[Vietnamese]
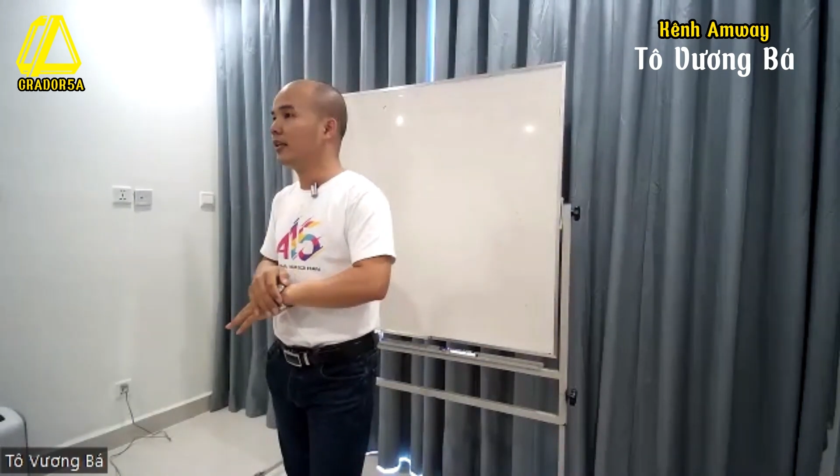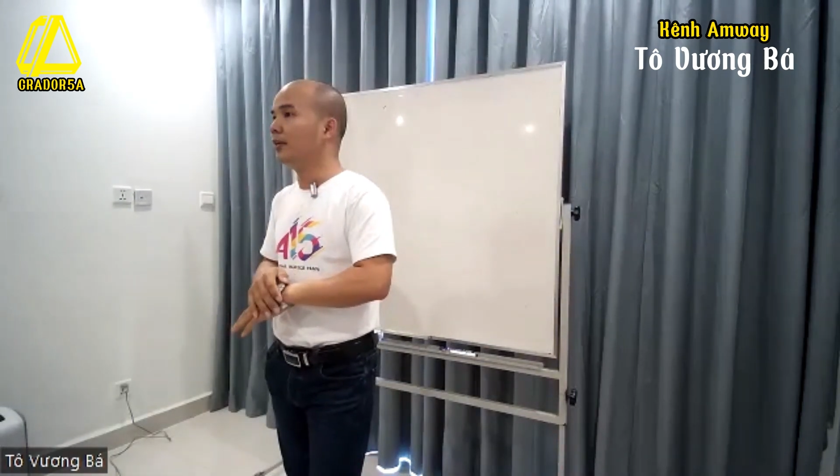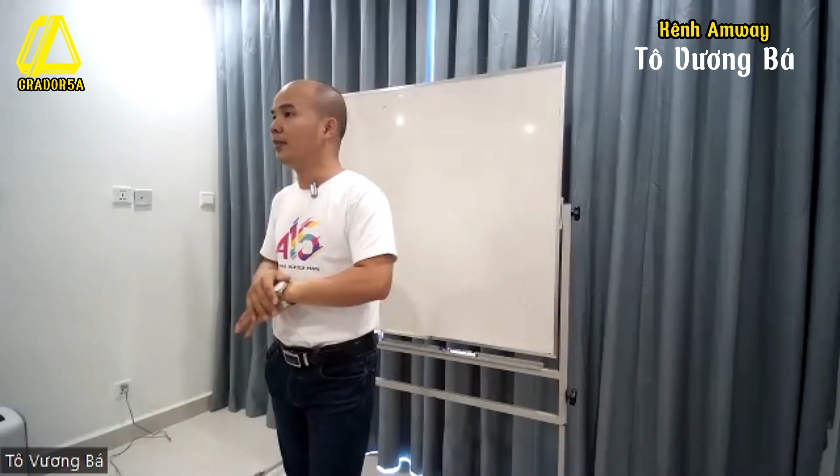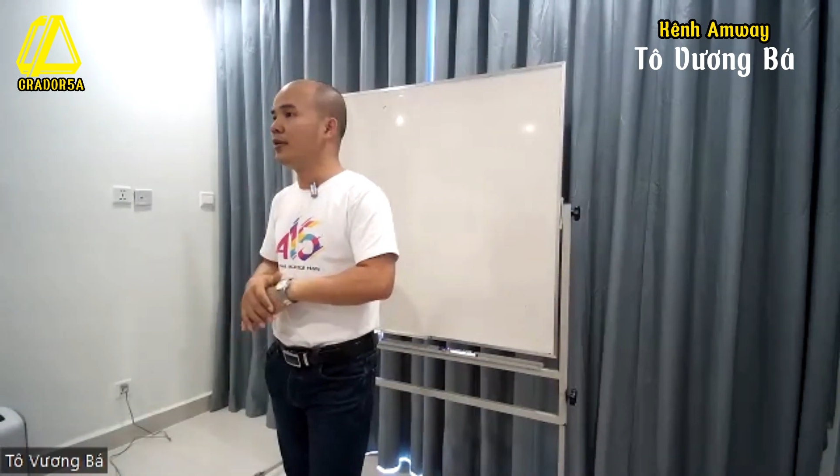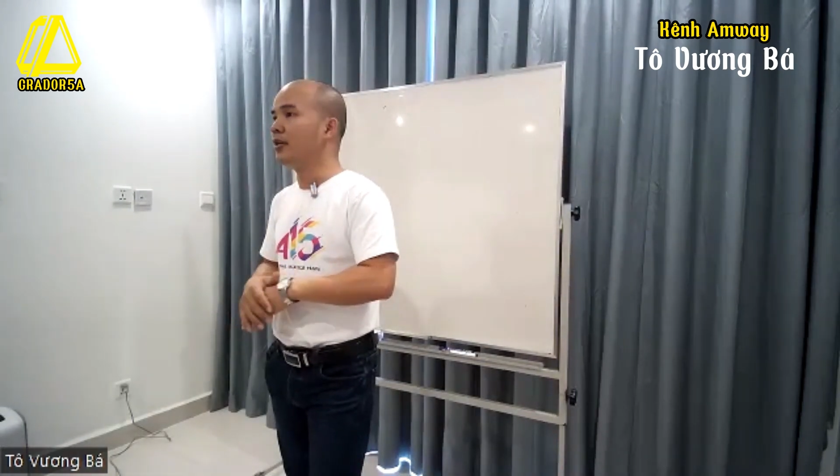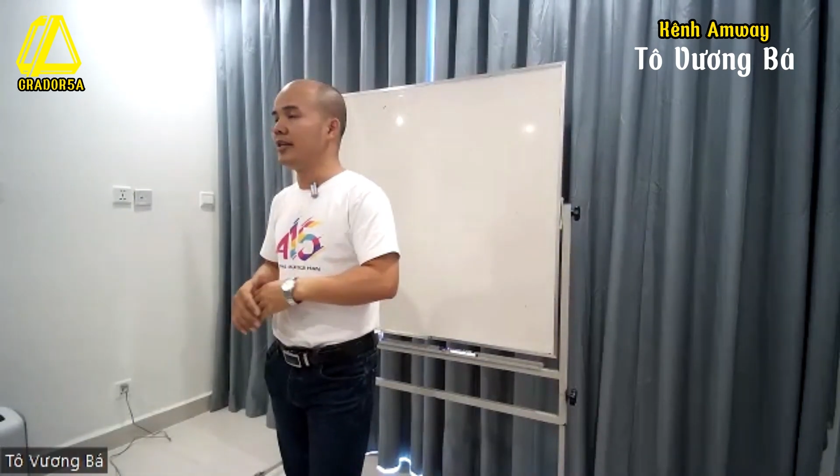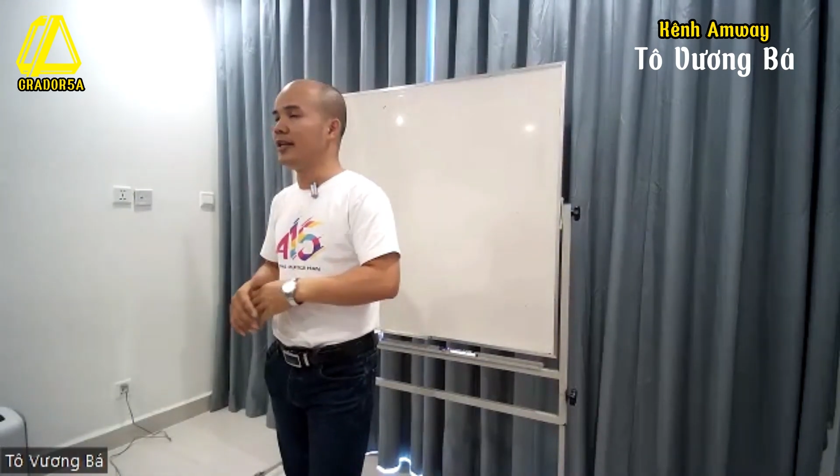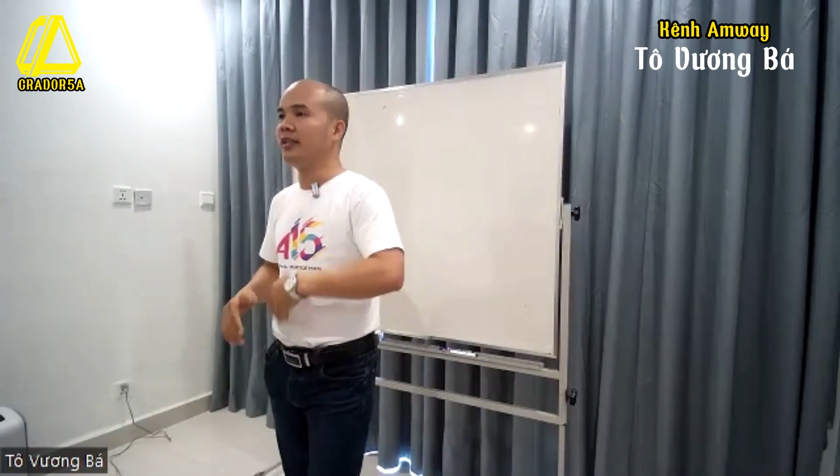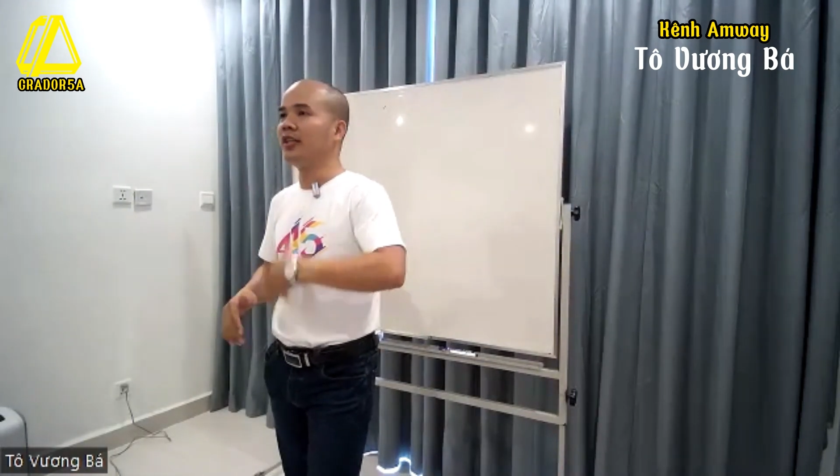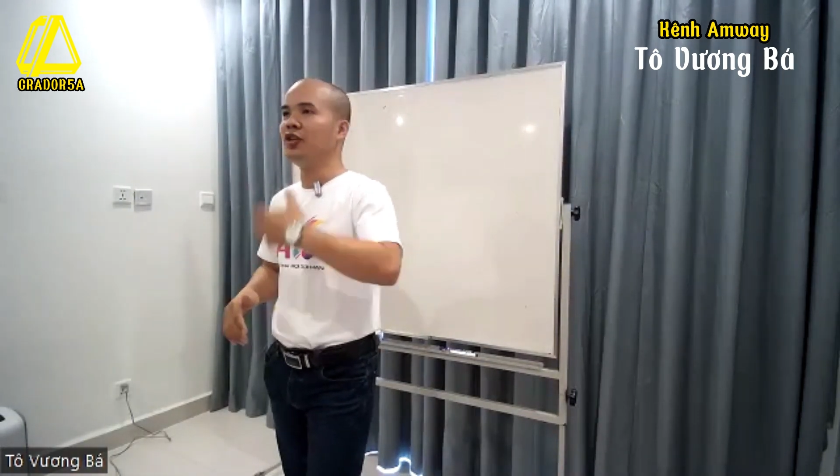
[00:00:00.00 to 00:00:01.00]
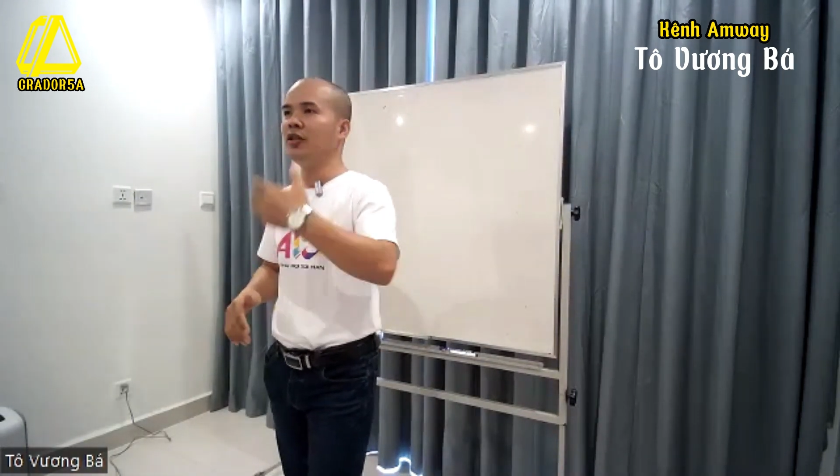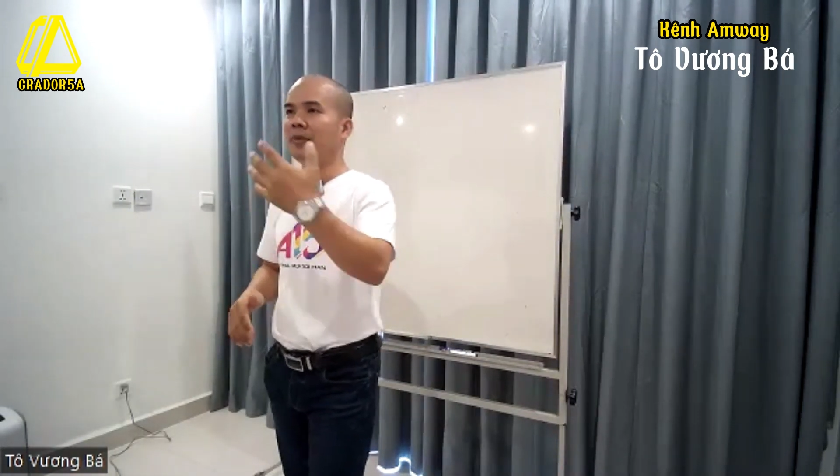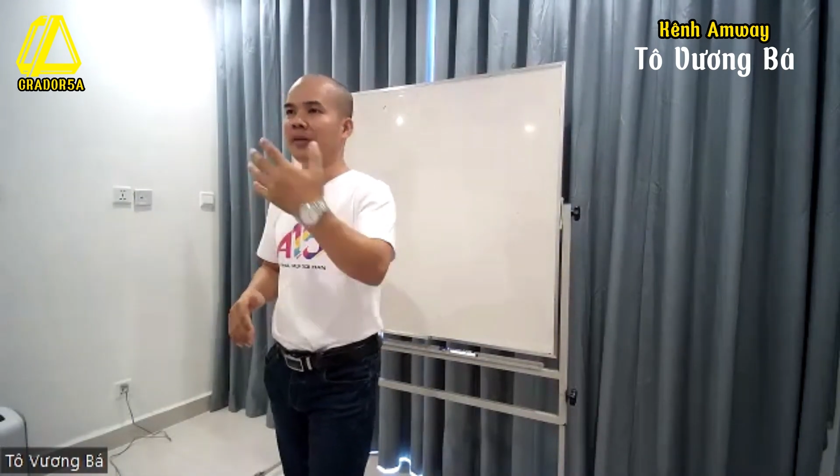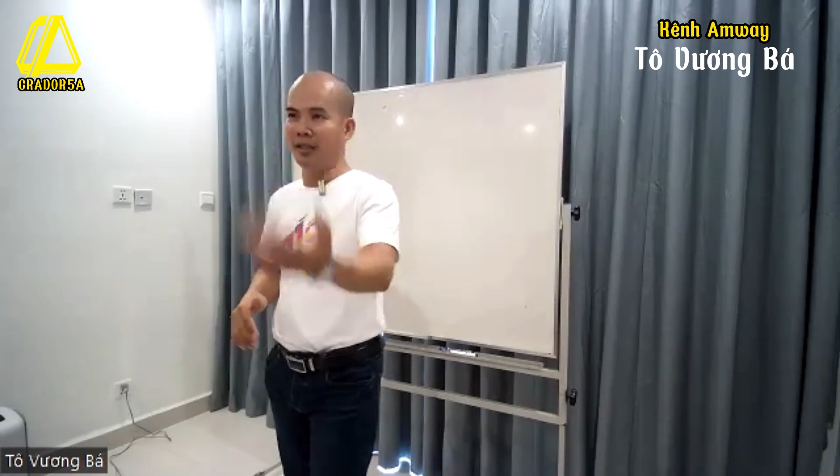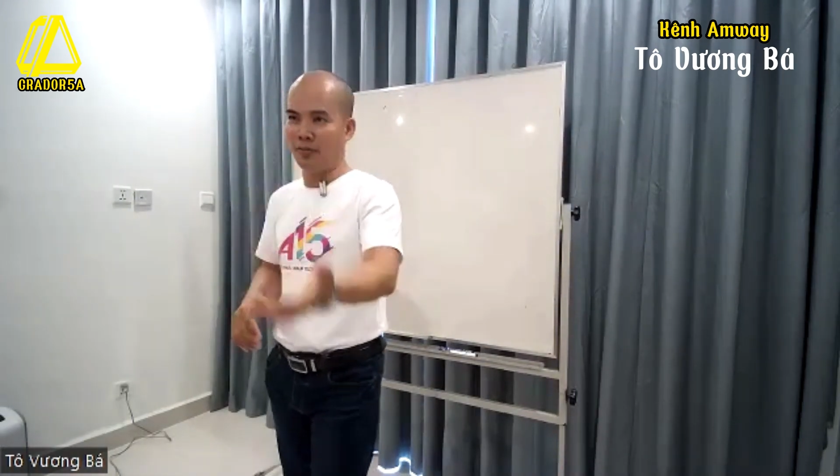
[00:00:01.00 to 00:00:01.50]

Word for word: đừng bao giờ giận tiếng dưới mình